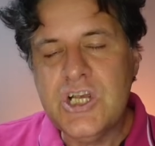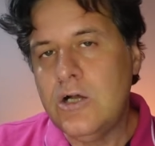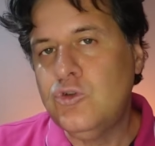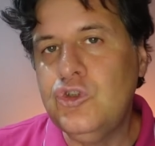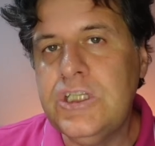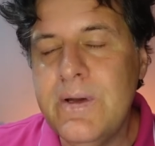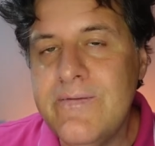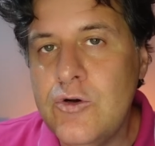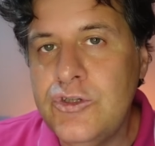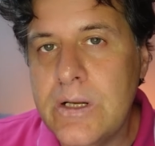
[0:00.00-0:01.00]
Ciao a tutti,
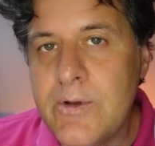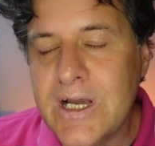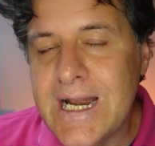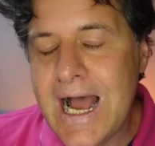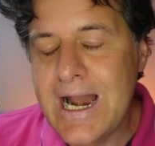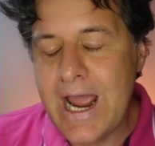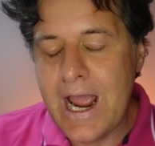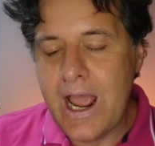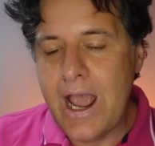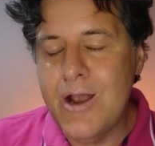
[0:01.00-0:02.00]
benvenuti nel mio
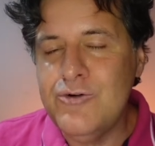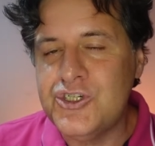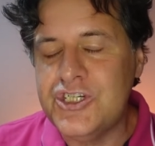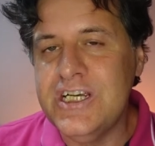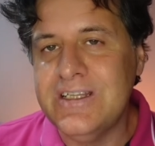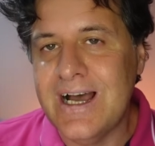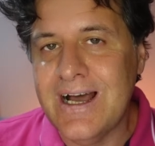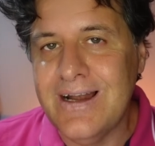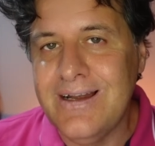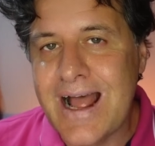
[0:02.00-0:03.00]
canale. È
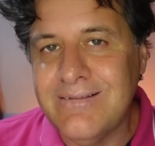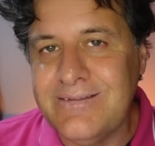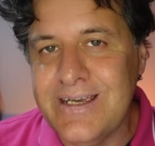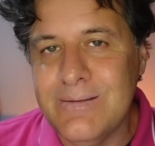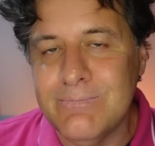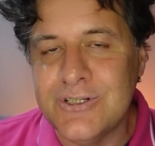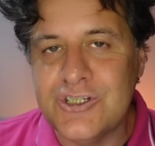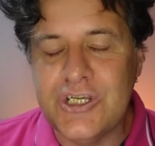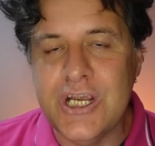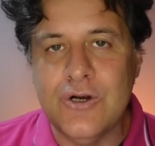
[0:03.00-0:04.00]
uscita la Team
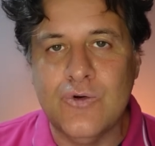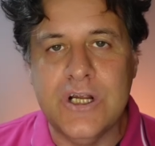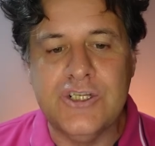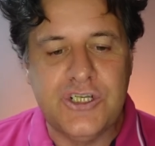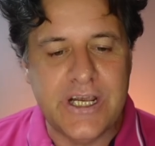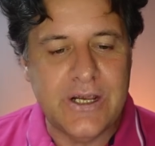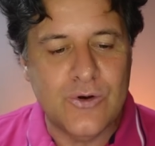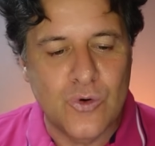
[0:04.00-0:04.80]
5G